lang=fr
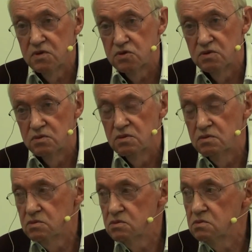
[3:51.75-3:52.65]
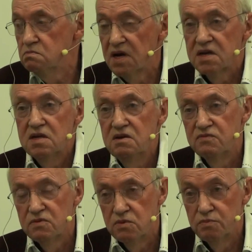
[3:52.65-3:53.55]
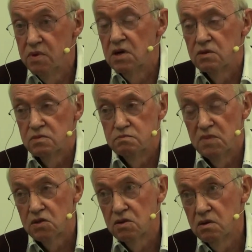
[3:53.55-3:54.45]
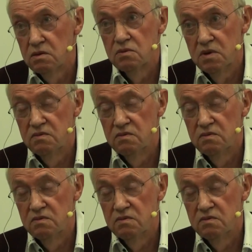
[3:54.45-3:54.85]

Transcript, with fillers: Je m'active depuis maintenant